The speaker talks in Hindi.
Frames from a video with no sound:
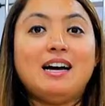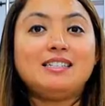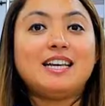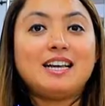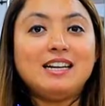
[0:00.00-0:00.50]

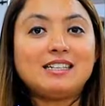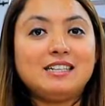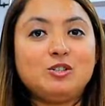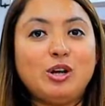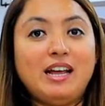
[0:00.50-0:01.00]
आज के
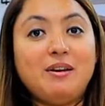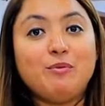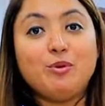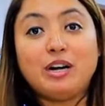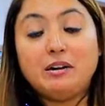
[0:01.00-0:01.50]
कलेक्शन जो है
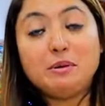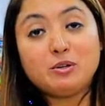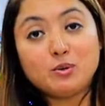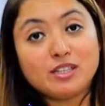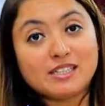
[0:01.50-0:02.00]
वो रेडीमेड
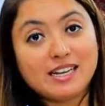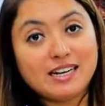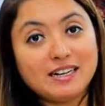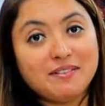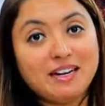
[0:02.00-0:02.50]
कुर्तीज़ के
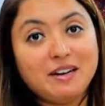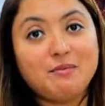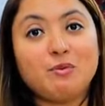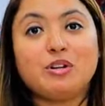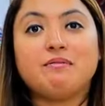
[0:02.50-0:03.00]
रहने वाले हैं
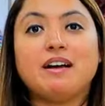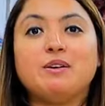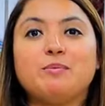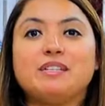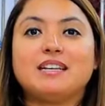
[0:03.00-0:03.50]
फोर्टी फाइव
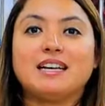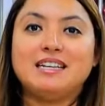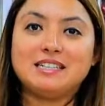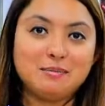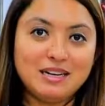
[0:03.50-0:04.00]
रुपीज़ से
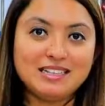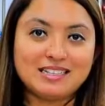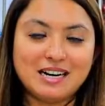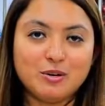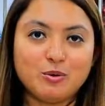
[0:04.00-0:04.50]
कलेक्शन मिलने
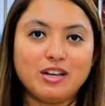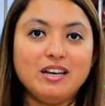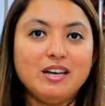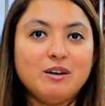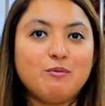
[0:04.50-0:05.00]
स्टार्ट होंगे
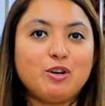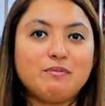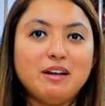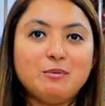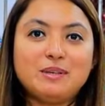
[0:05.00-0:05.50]
फोर्टी
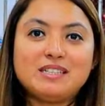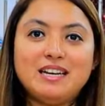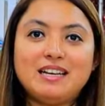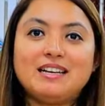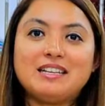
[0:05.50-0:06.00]
फाइव से
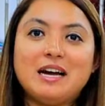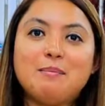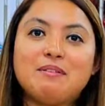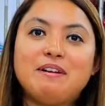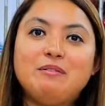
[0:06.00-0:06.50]
लेकर यहाँ
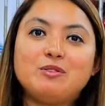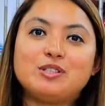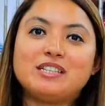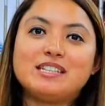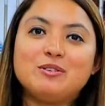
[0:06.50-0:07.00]
पर फाइव टू
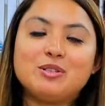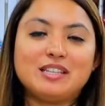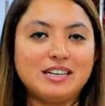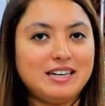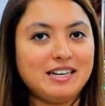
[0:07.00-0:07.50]
सिक्स थाउजेंड
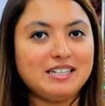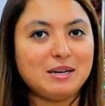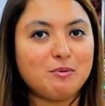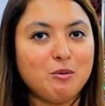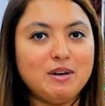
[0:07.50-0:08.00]
तक की रेंज
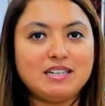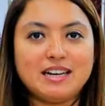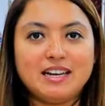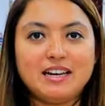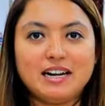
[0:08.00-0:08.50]
आपको मिल
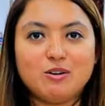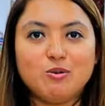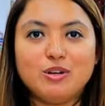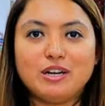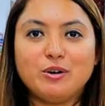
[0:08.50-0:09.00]
जाएगी
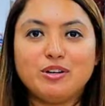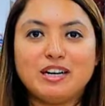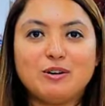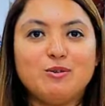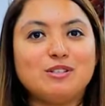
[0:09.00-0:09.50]
कैटलॉगो या नॉन
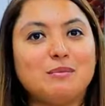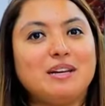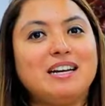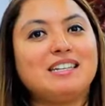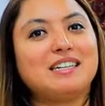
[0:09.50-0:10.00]
कैटलॉगो सभी
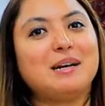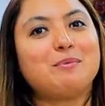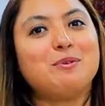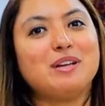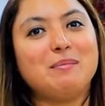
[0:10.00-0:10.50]
कलेक्शन
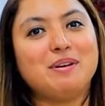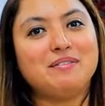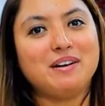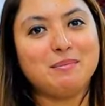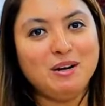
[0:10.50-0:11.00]
आपको यहाँ पर
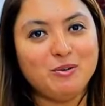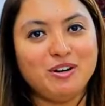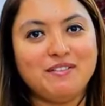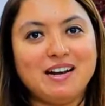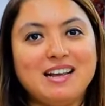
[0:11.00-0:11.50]
अवेलेबल
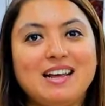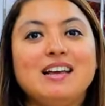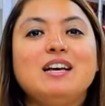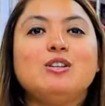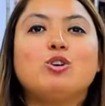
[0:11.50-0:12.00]
होने वाले हैं
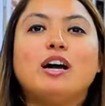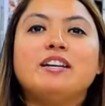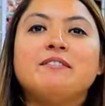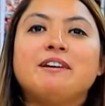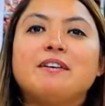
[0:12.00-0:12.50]
तो
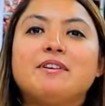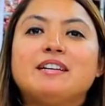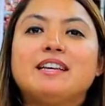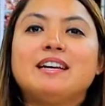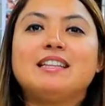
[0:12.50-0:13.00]
आइए फटाफट
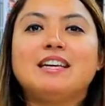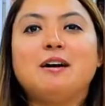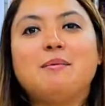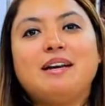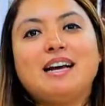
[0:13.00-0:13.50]
देख लेते हैं
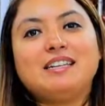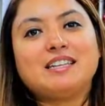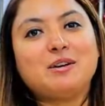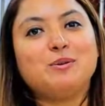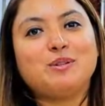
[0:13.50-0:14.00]
हमारे आज
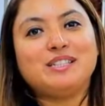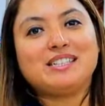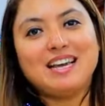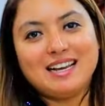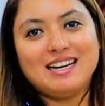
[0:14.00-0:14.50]
के कुर्तीज़ के